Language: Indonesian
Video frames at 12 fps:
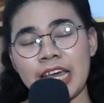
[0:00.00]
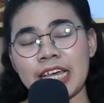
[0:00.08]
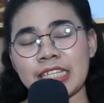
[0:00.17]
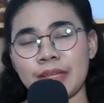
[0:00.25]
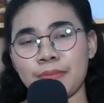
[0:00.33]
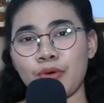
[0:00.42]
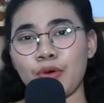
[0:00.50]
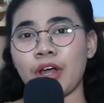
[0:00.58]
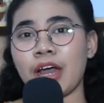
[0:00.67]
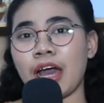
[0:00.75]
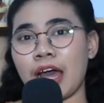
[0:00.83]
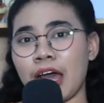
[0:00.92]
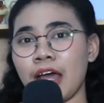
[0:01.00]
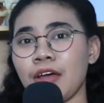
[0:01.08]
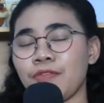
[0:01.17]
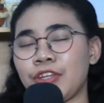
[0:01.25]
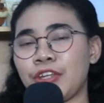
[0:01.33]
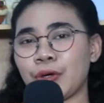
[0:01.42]

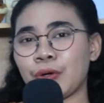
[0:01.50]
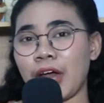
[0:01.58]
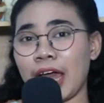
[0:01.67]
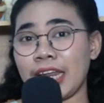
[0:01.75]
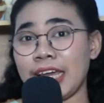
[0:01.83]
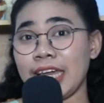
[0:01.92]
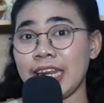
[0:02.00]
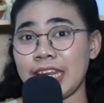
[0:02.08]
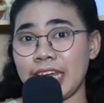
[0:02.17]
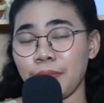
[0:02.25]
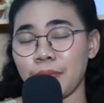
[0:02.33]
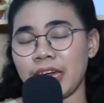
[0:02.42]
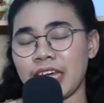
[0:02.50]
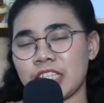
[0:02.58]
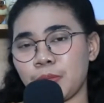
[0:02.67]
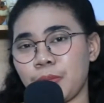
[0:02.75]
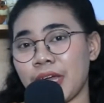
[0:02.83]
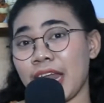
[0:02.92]
Semoga videoku kali ini
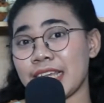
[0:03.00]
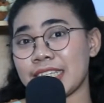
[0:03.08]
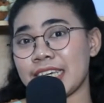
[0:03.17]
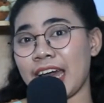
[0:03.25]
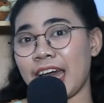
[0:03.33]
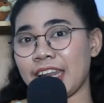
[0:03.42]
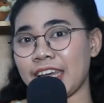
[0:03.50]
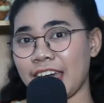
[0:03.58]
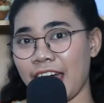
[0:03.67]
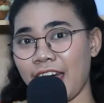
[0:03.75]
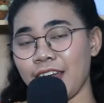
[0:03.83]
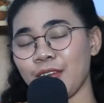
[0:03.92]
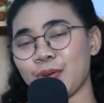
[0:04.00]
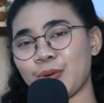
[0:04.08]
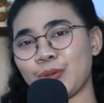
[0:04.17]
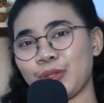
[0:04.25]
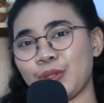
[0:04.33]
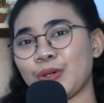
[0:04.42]
menginspirasi kalian
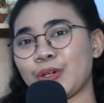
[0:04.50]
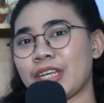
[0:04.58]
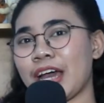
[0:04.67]
untuk